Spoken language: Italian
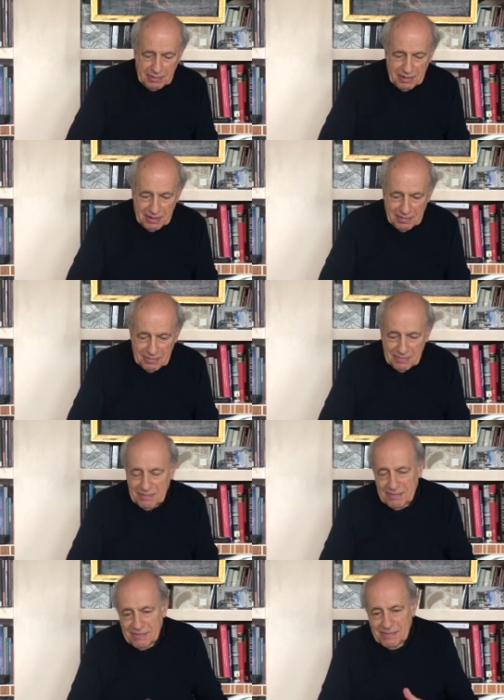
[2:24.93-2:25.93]
Eh,
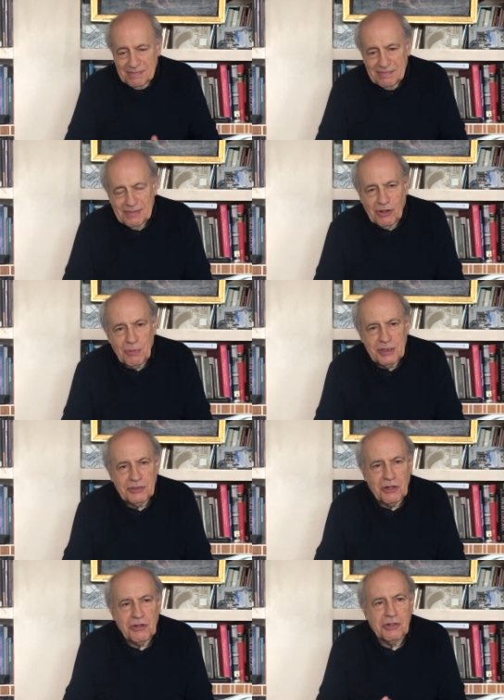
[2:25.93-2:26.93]
come
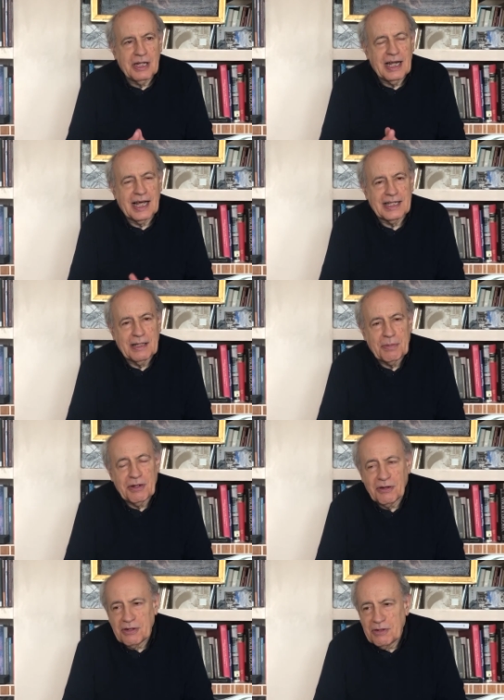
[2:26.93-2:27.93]
storico dell'arte
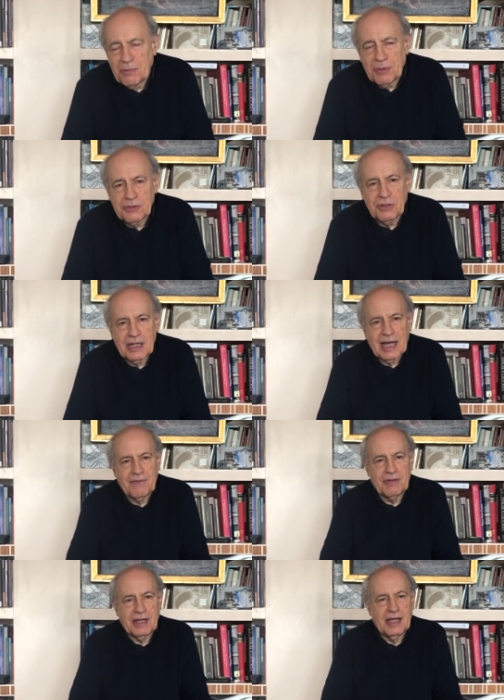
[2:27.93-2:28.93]
però non posso
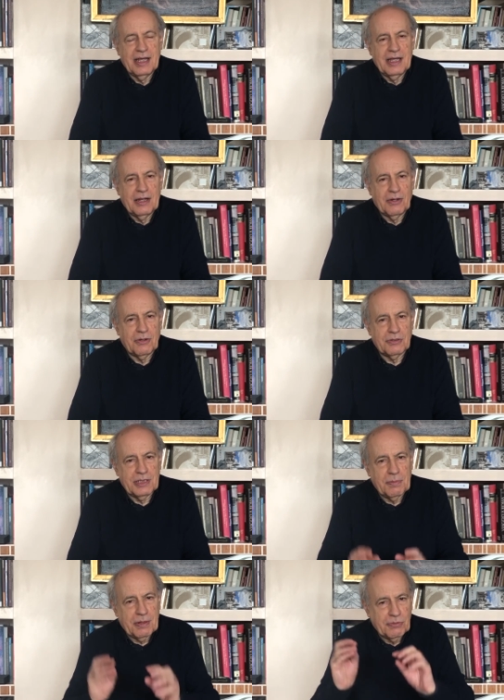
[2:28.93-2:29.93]
negarvi che ho
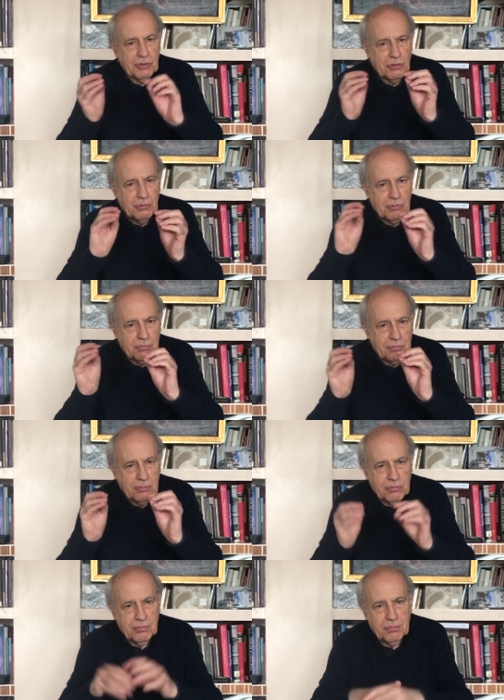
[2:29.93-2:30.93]
sempre avuto un
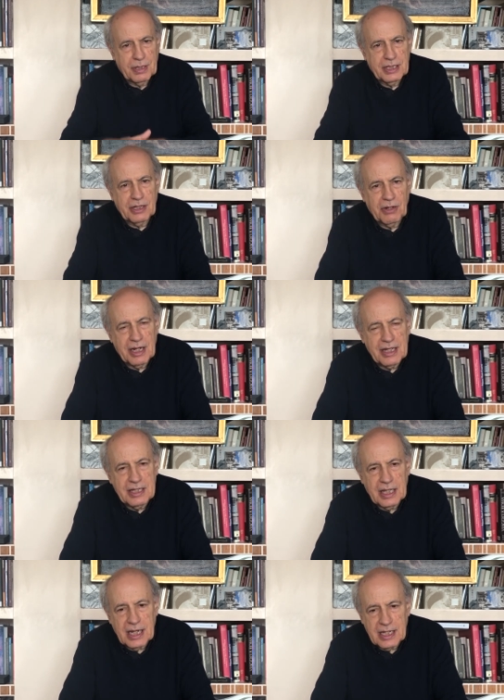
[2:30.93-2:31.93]
particolare
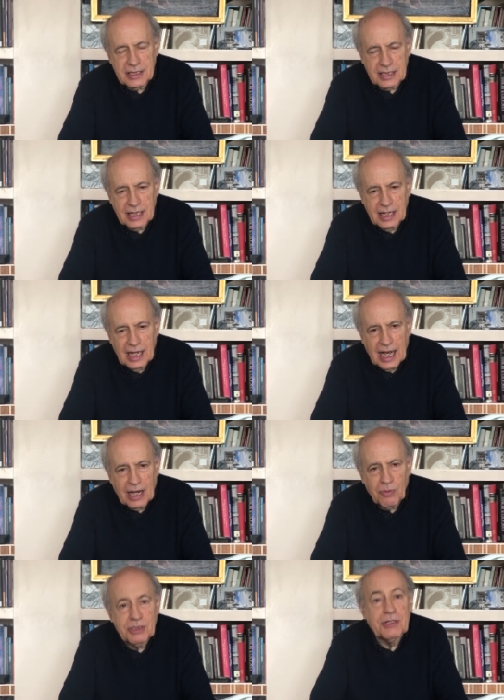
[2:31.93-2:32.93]
interesse a
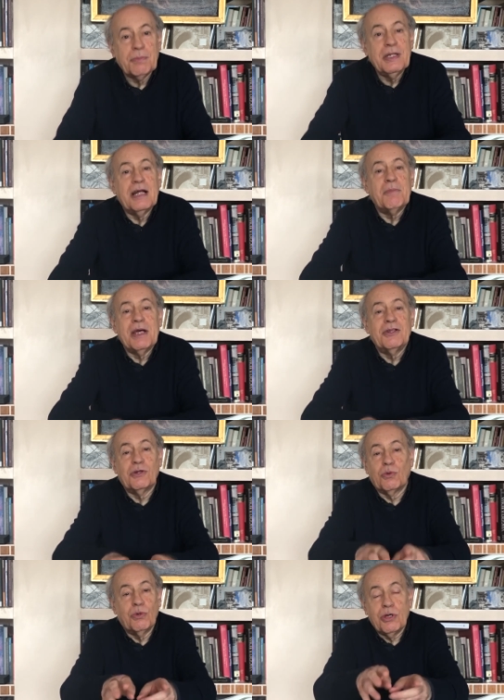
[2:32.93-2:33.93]
questo
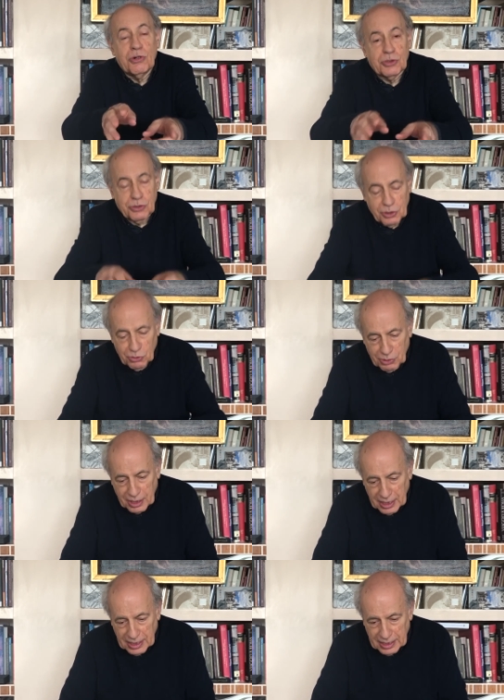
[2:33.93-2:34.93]
abbinamento curioso di cui
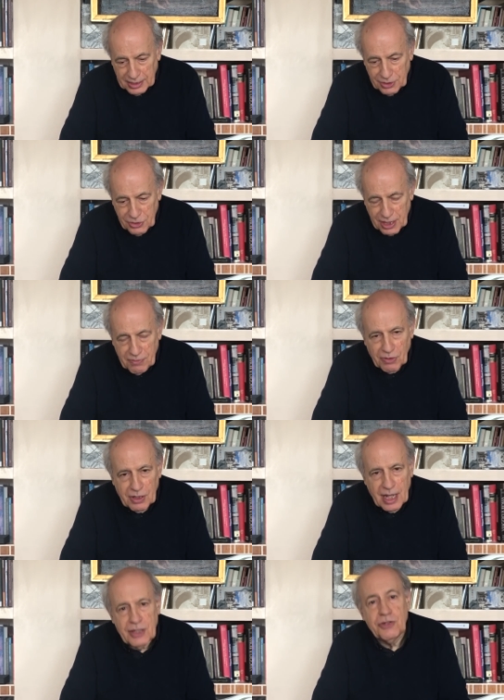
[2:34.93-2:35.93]
dicevo,
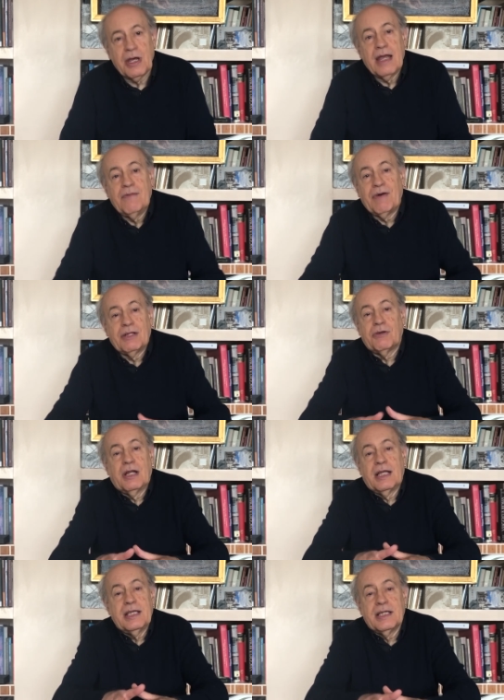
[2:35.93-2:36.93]
e cioè il fatto che
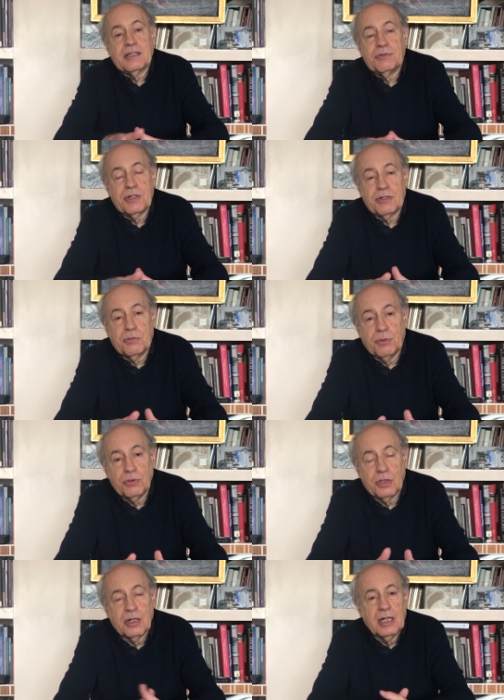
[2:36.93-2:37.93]
la Chiesa a un certo
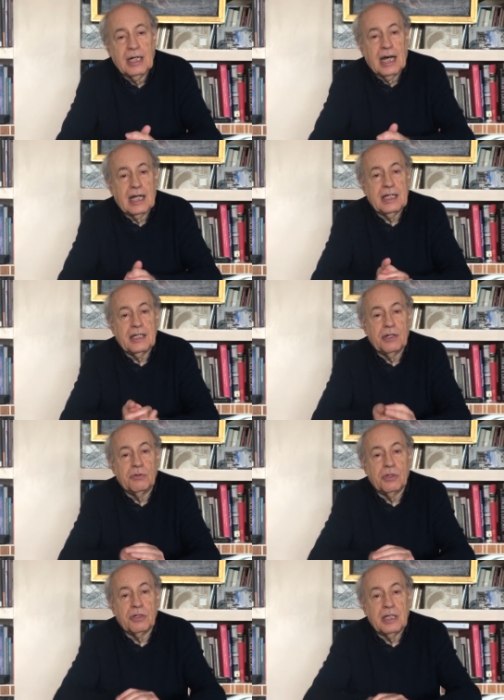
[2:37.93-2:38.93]
punto ha
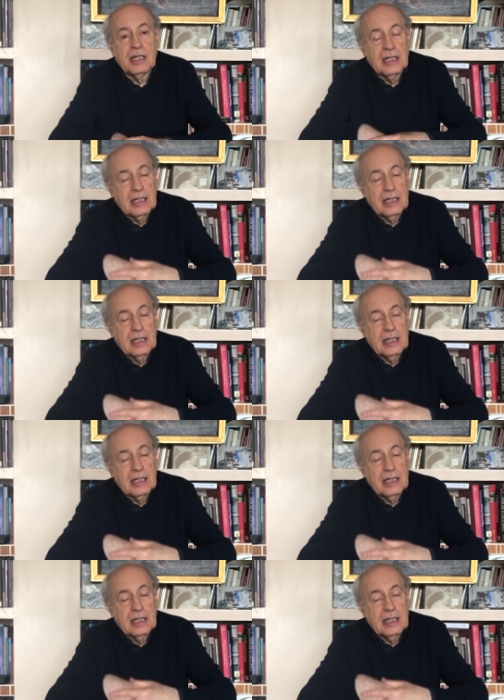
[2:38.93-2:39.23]
ritenuto di